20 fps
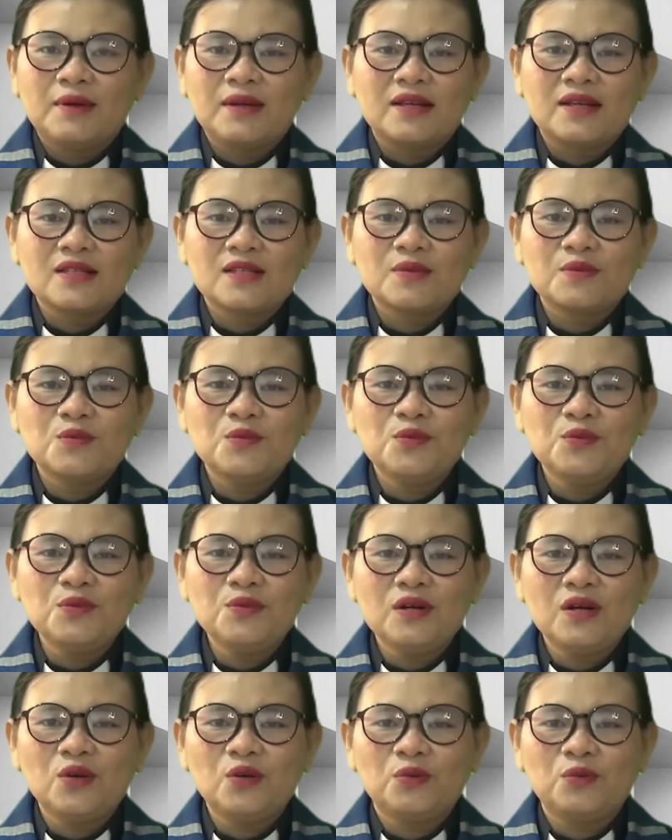Di mana
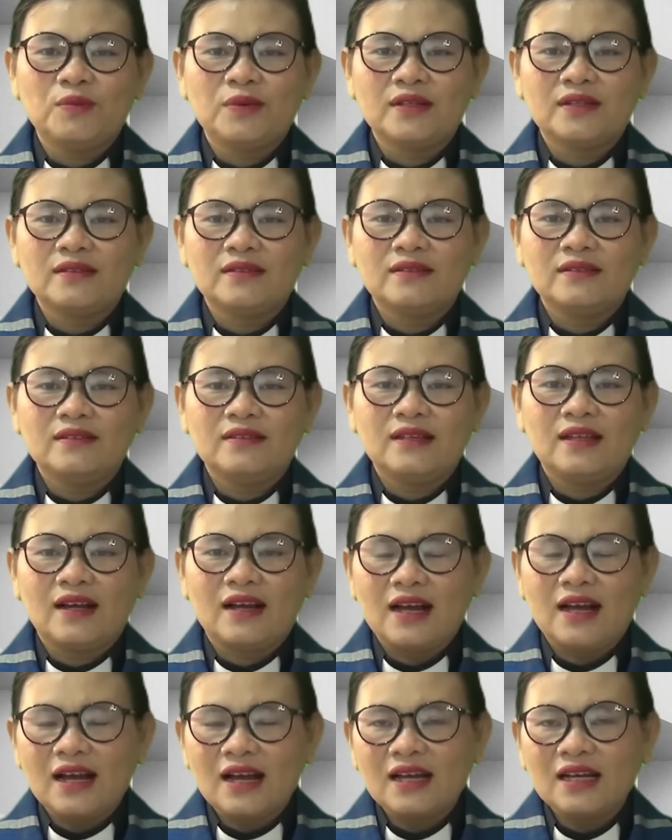semua umat
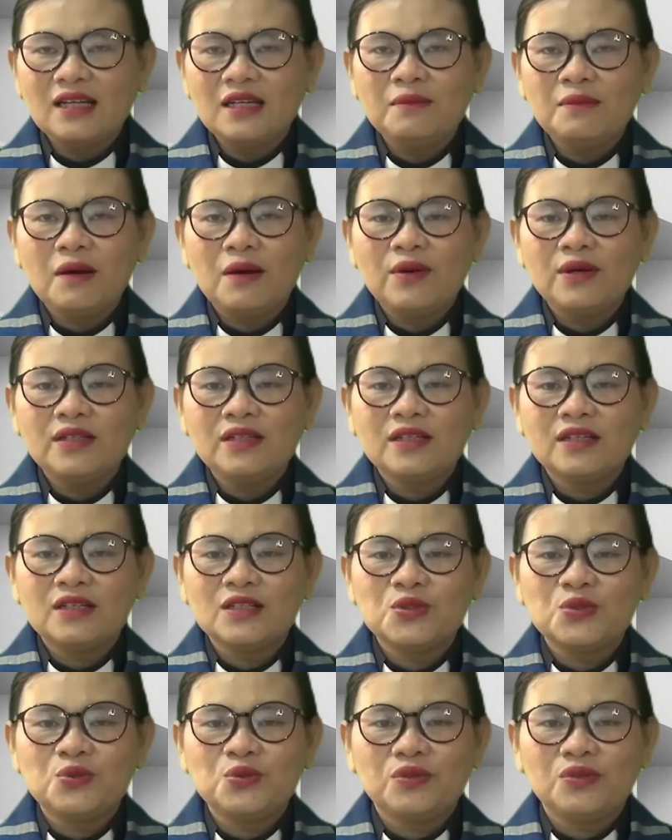yang akan dibawanya
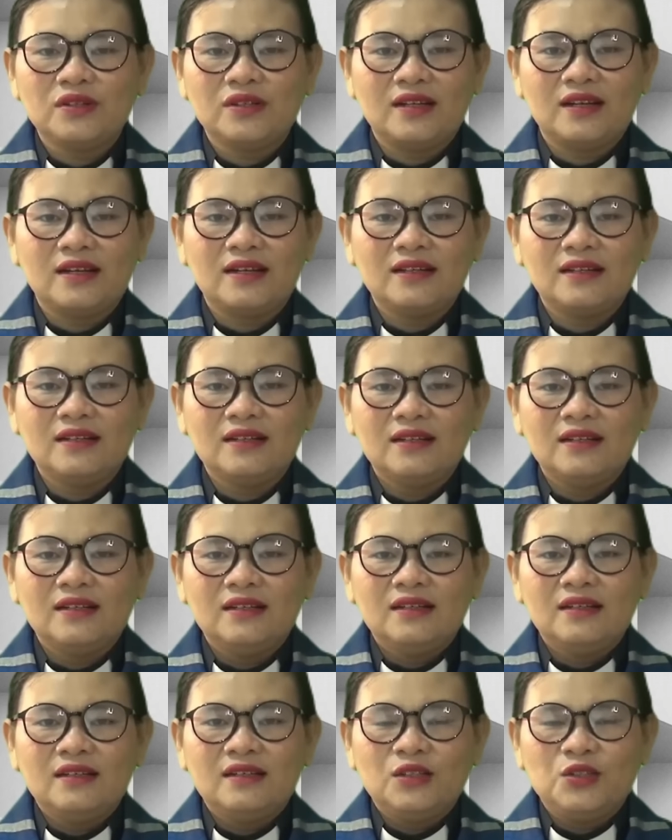ke surga
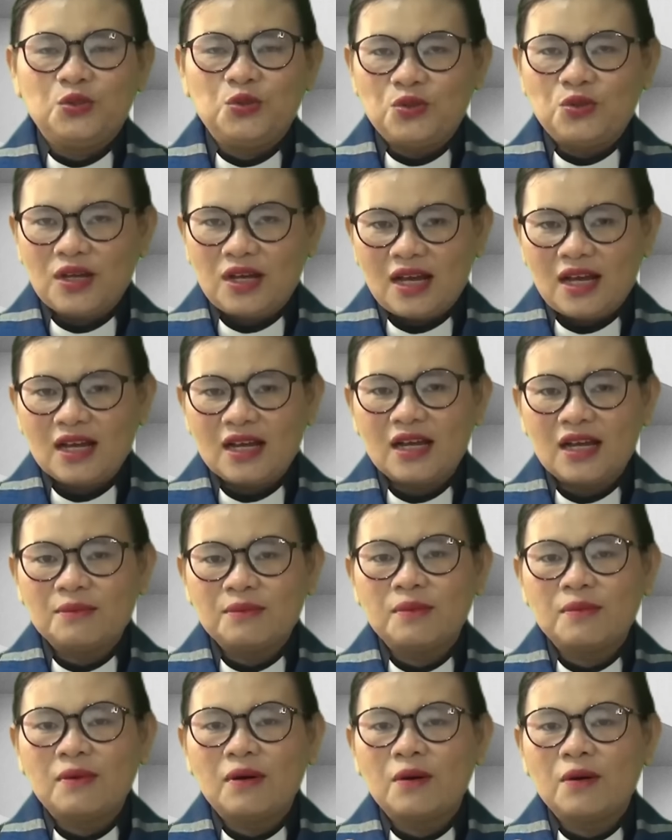juga
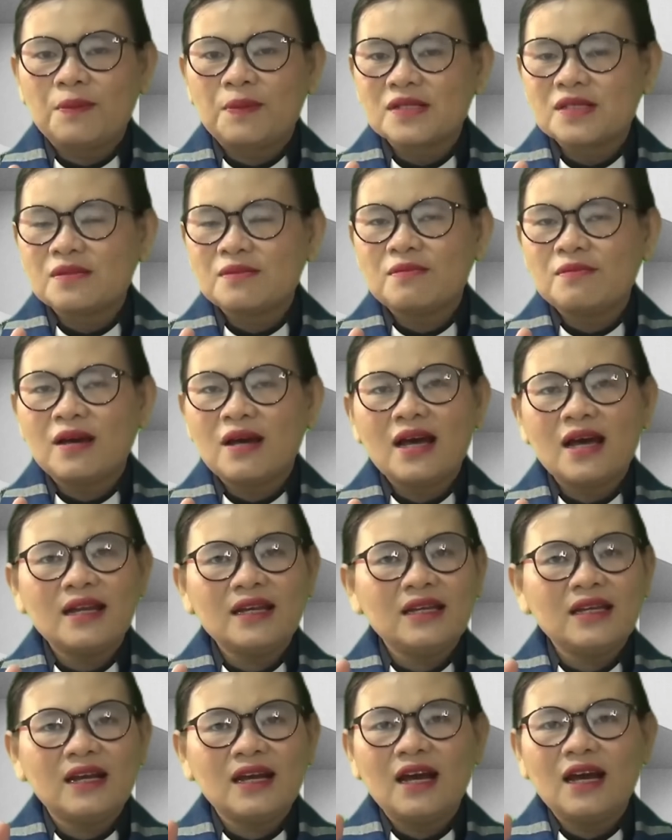akan membawa
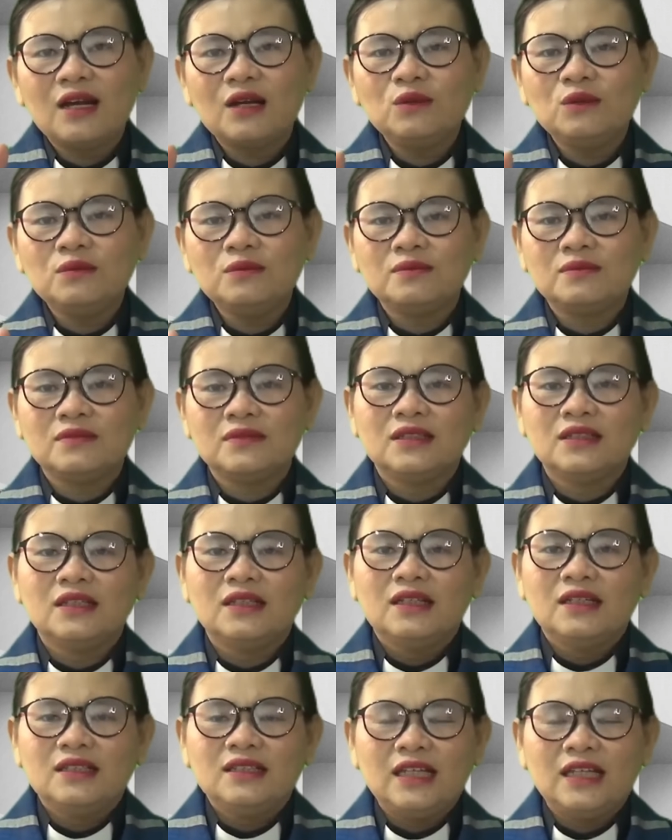persembahan yang harum
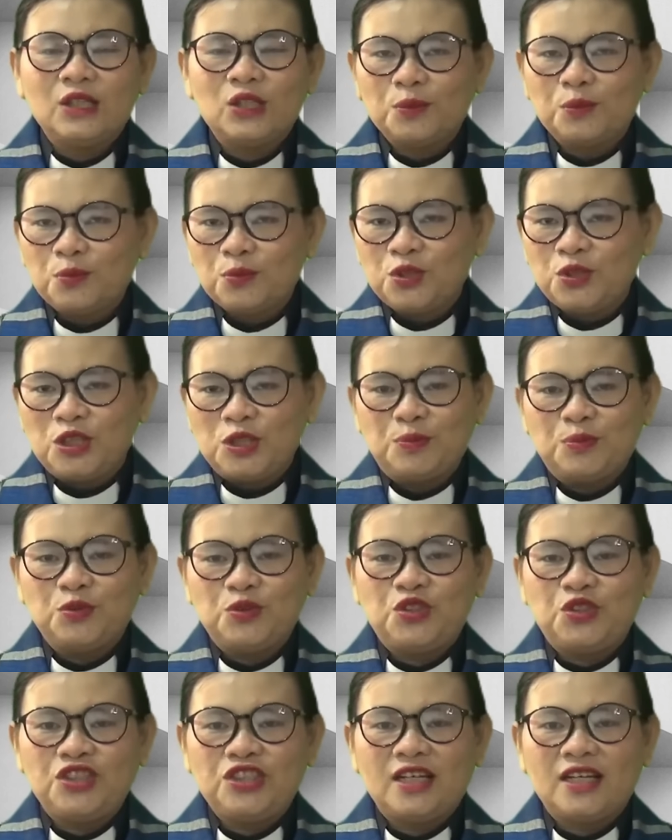yaitu
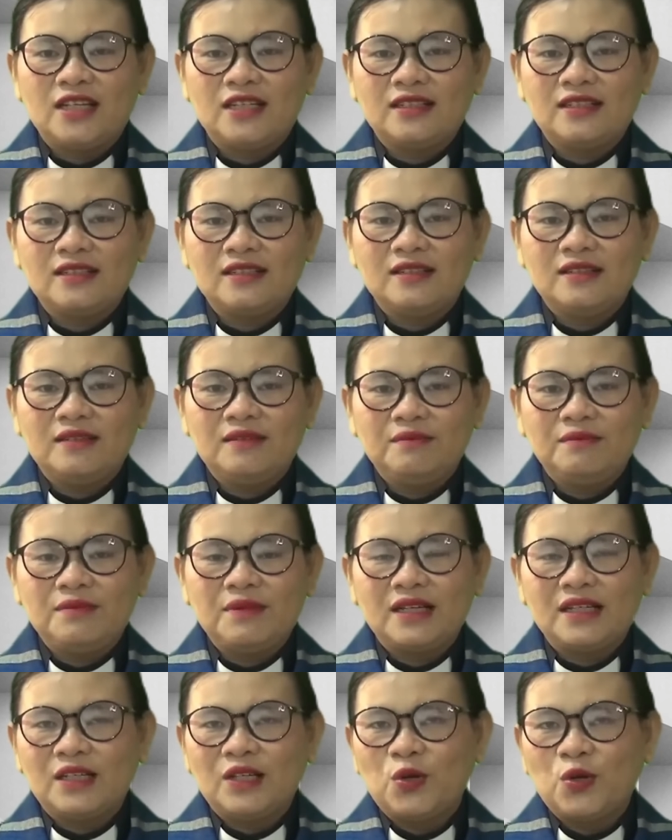puji-pujian
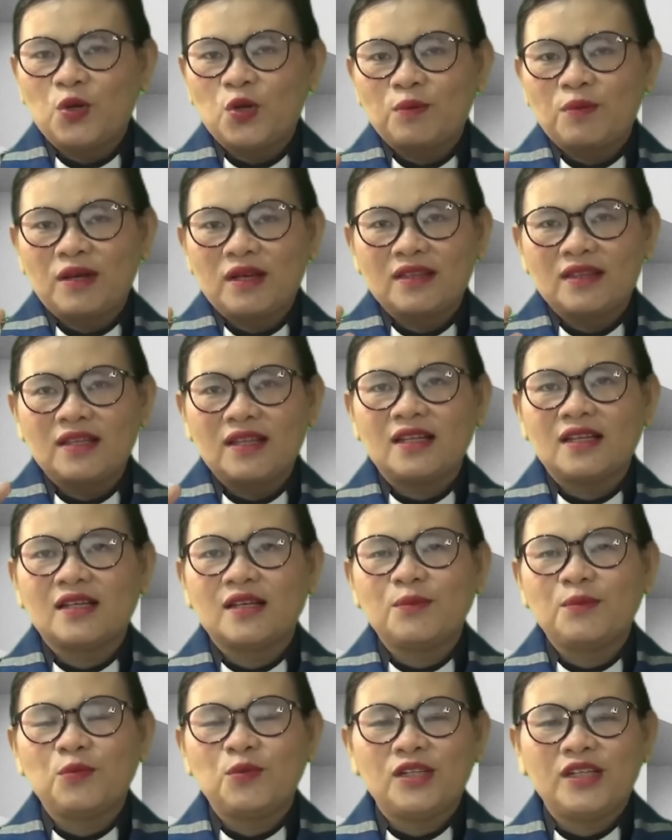bagi hormat dan
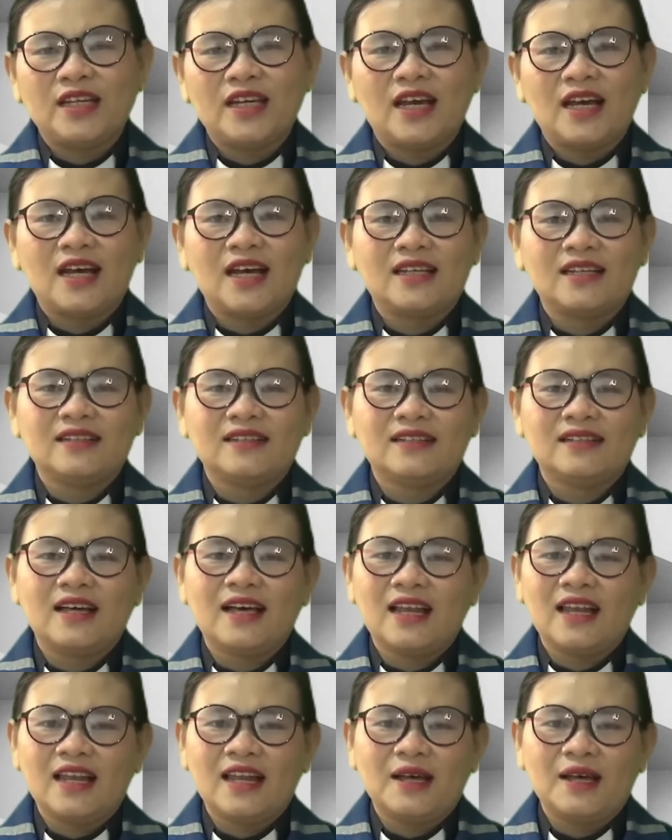kemuliaan
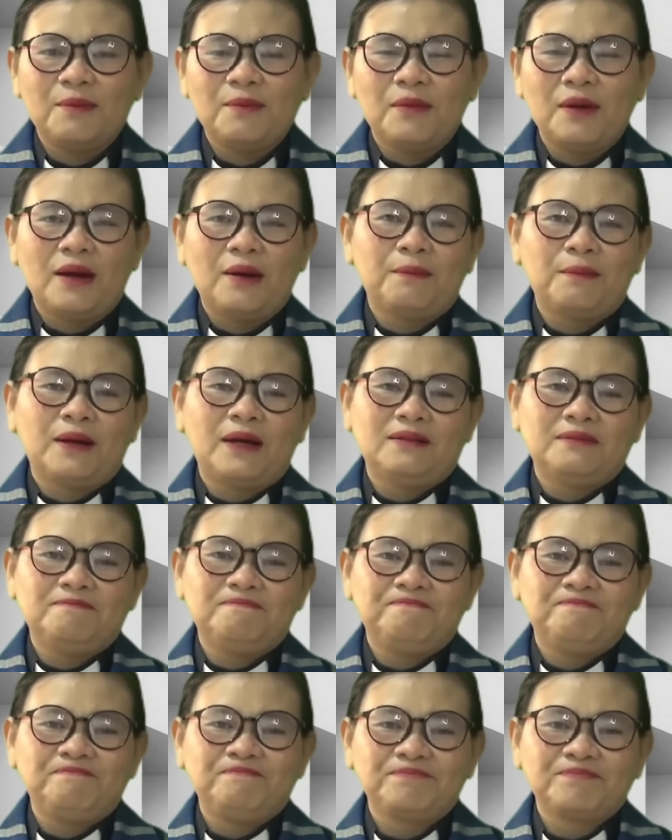Allah Bapa.